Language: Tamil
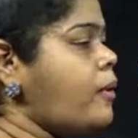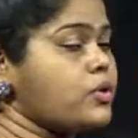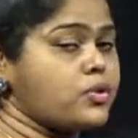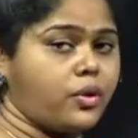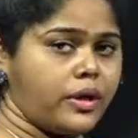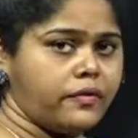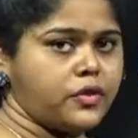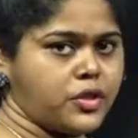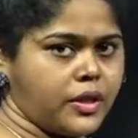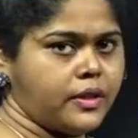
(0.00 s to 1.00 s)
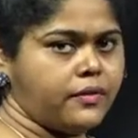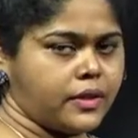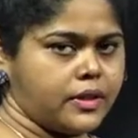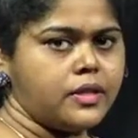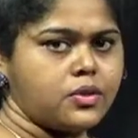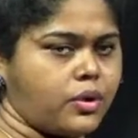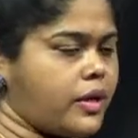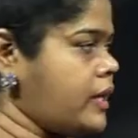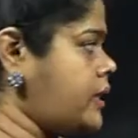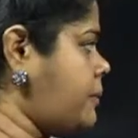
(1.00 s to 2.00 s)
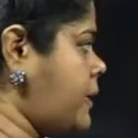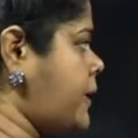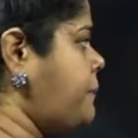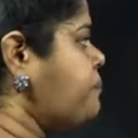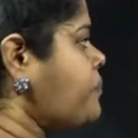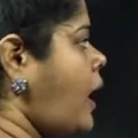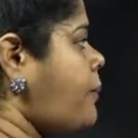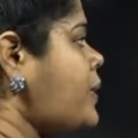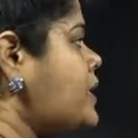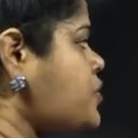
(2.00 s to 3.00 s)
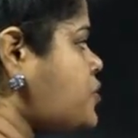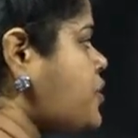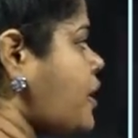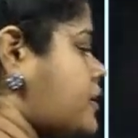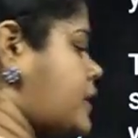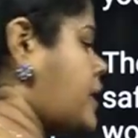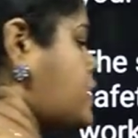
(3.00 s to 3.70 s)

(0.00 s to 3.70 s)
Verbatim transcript: அவங்க சொன்ன விஷயத்த வந்து சொல்கிறாங்க இந்த மாதிரி அப்போ இன்ஸ்ட்ரக்டிங்